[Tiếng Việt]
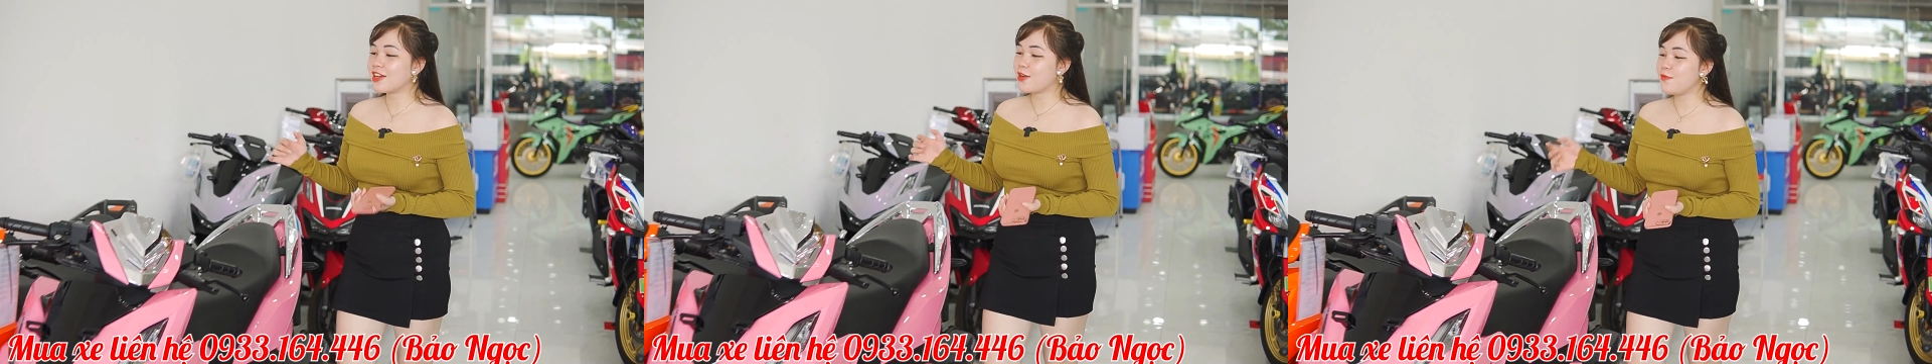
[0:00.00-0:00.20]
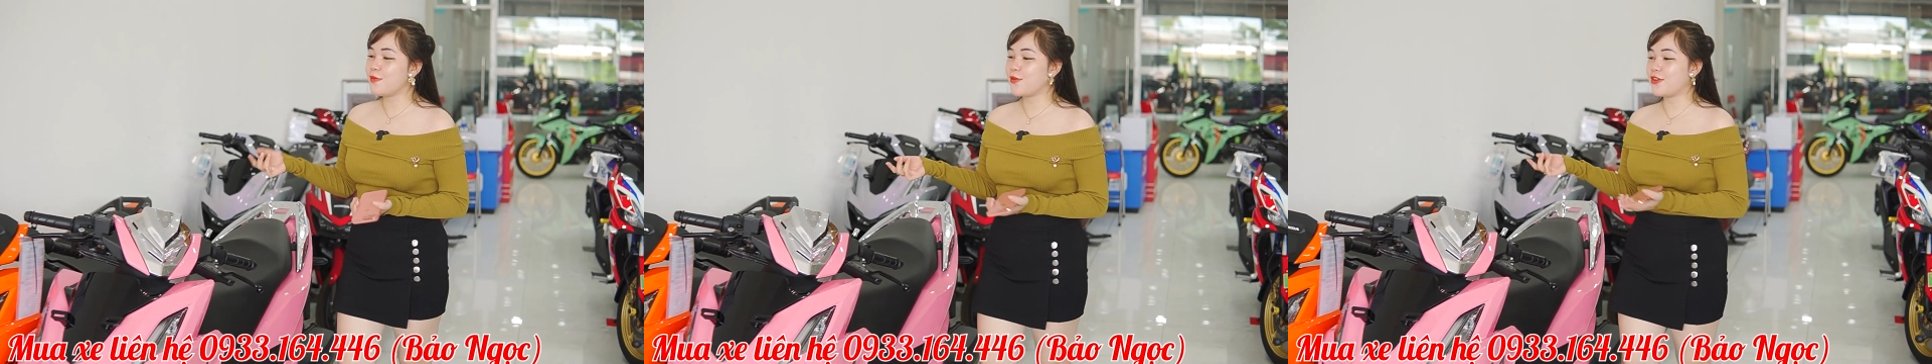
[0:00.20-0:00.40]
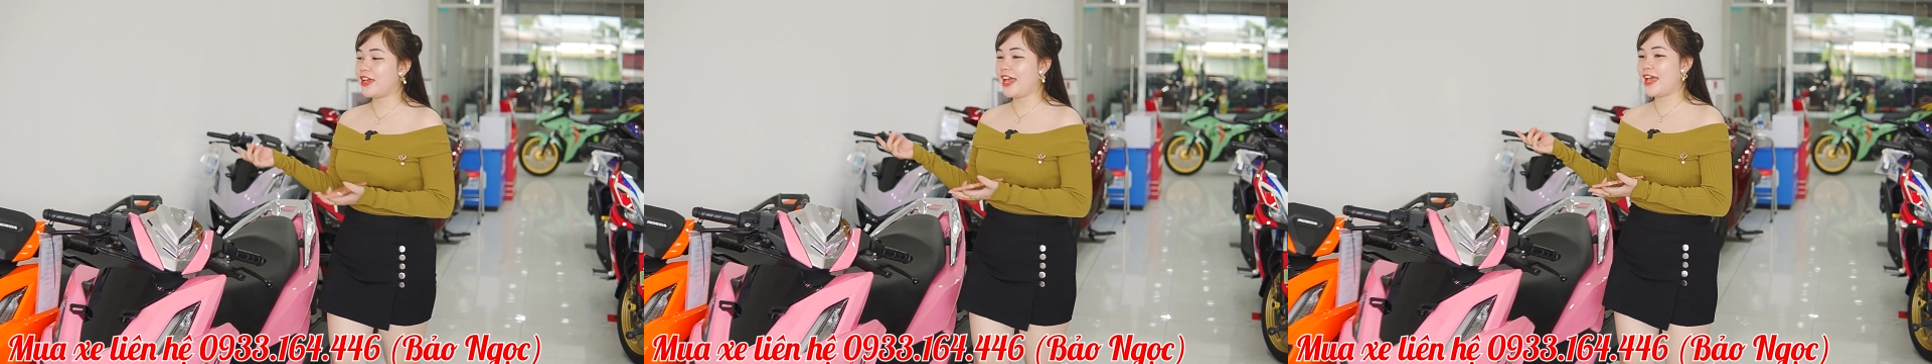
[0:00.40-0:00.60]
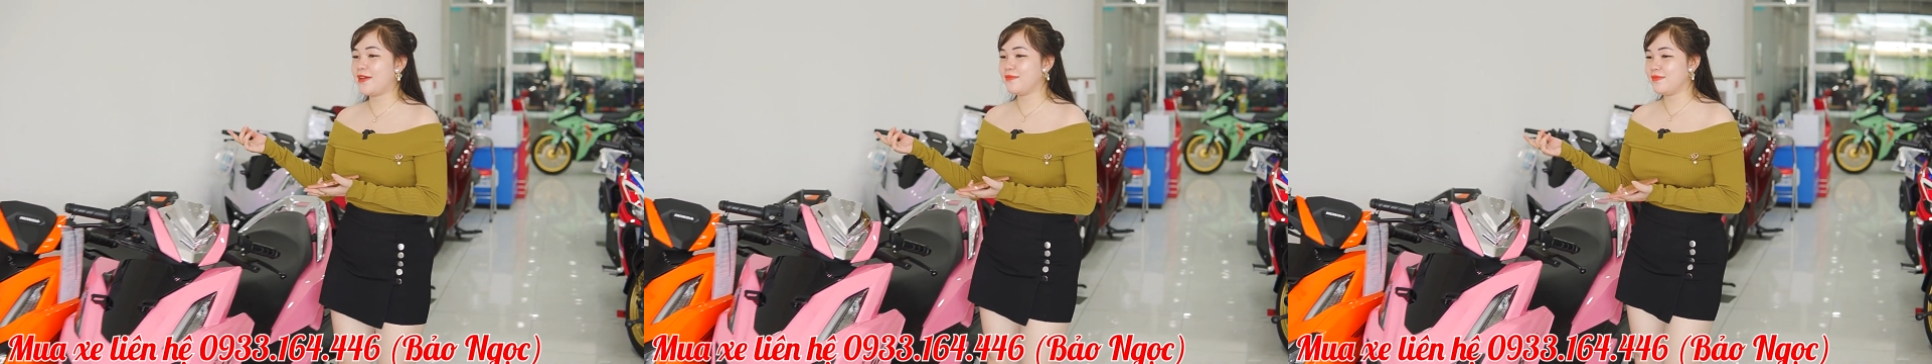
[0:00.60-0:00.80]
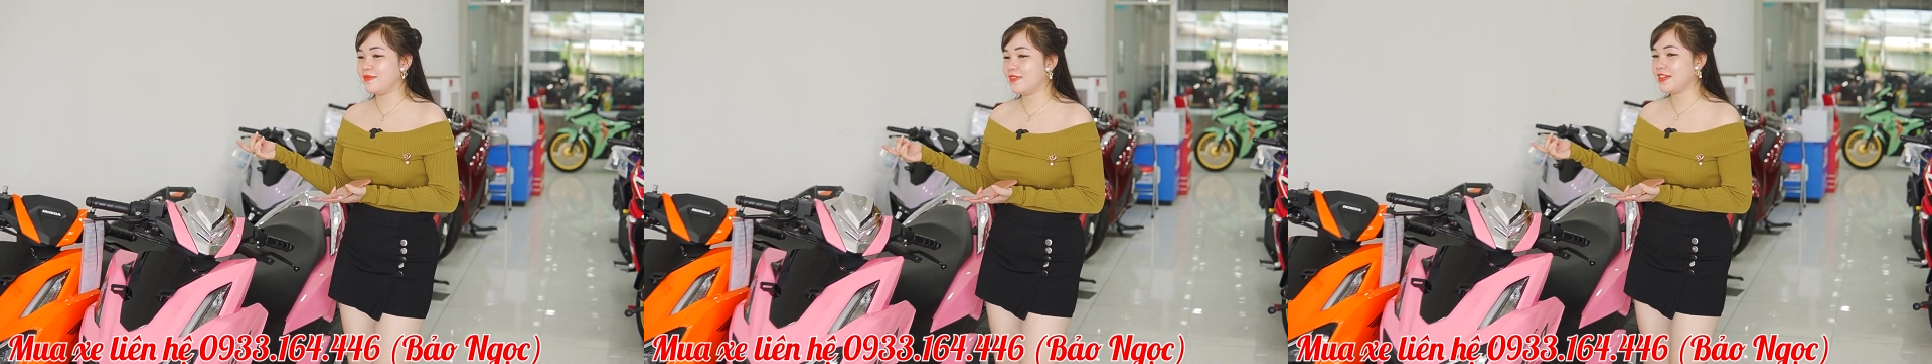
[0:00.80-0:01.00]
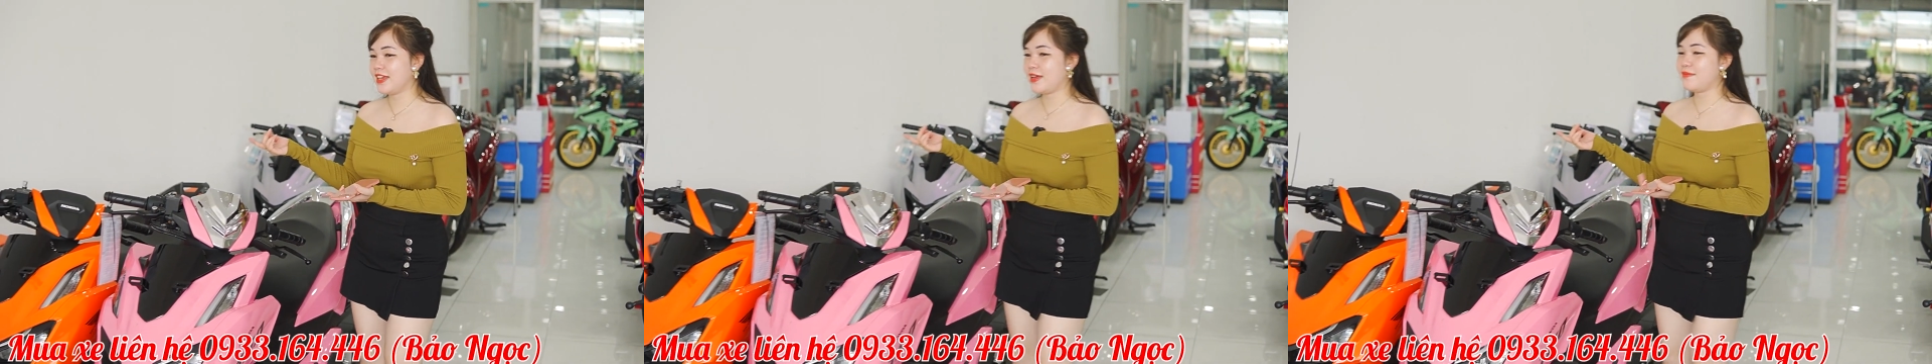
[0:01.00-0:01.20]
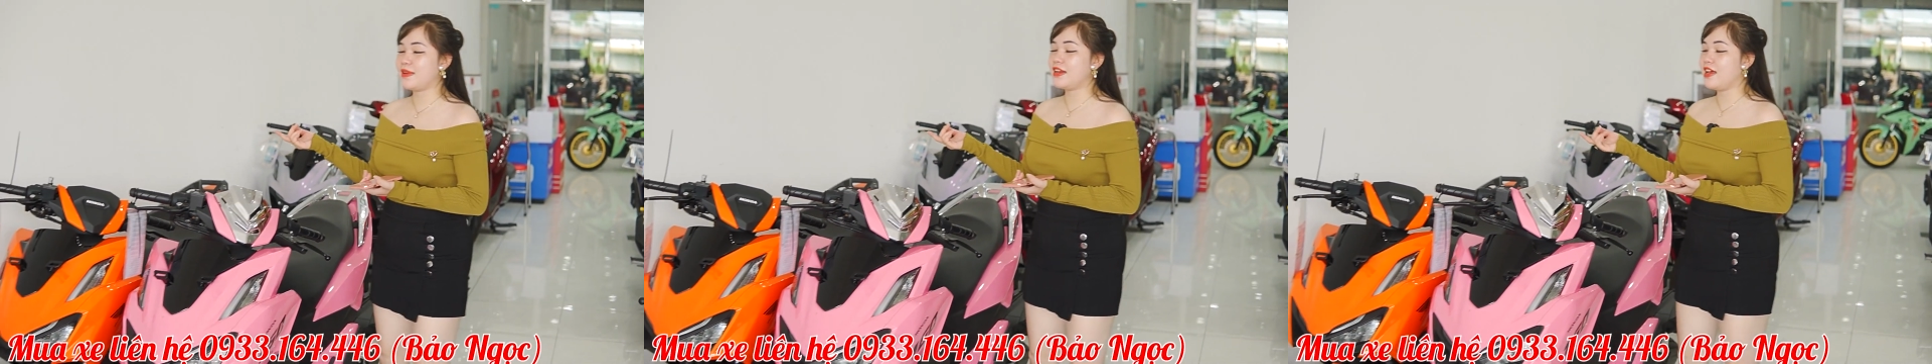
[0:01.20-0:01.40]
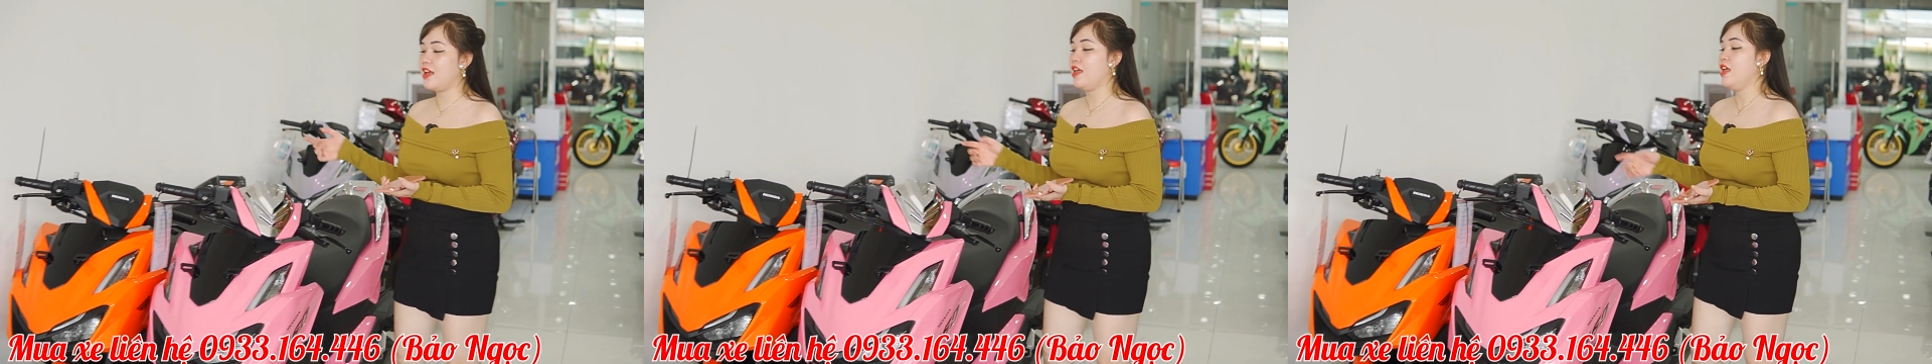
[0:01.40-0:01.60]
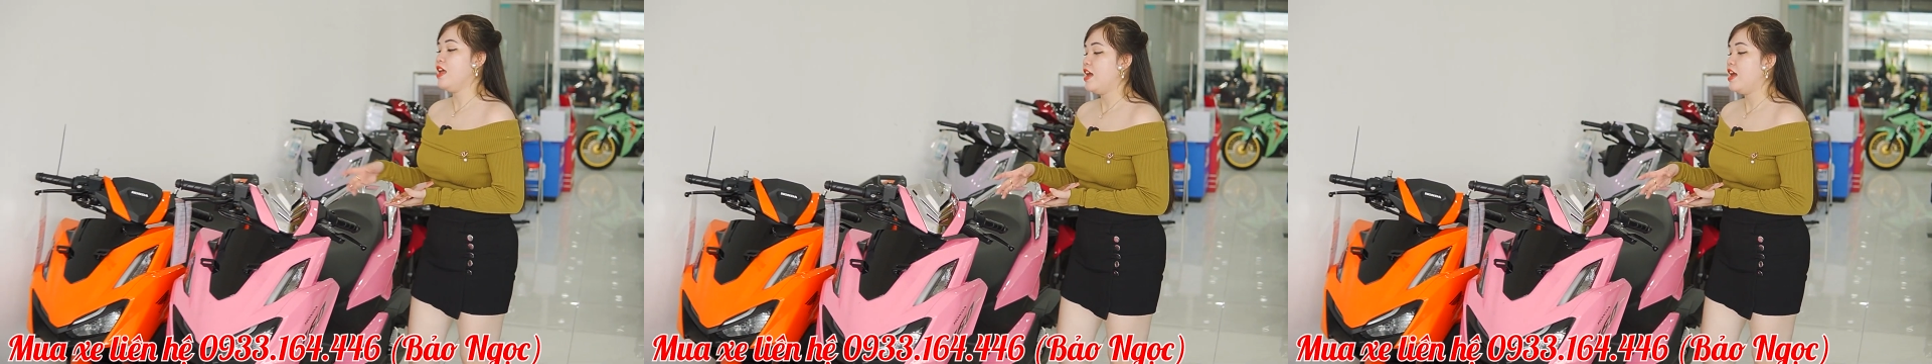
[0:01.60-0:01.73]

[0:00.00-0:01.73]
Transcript: Có màu cam, cam ba đê.